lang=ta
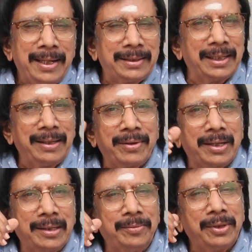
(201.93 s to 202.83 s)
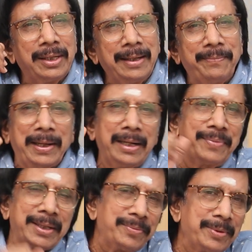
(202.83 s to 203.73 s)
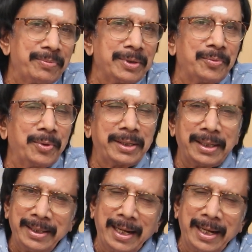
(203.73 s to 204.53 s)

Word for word: இத்தனை ஒரு அனுபவங்களில் பல படப்பிடிப்புகளுக்கு போயிருக்கேன்